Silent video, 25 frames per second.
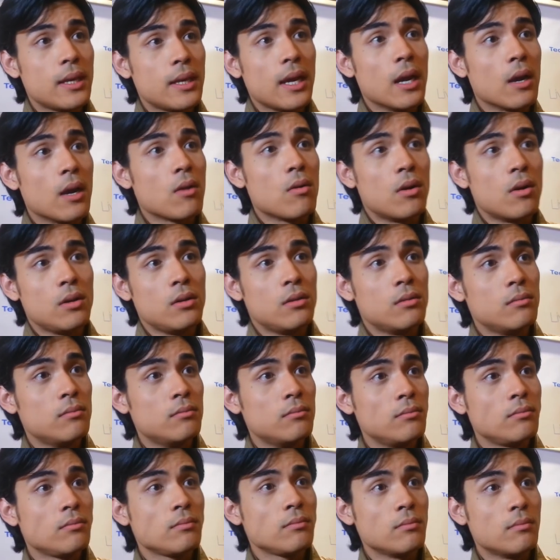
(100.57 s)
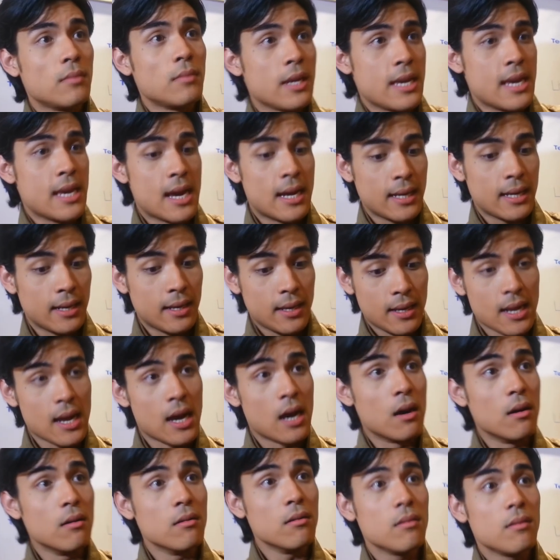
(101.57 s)
care kung anong mangyari
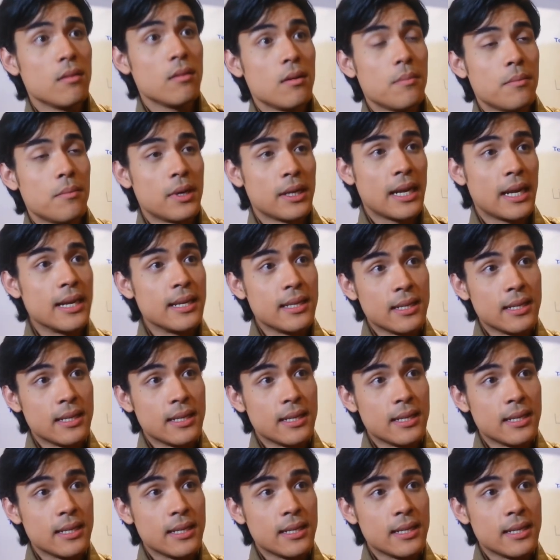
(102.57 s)
now but I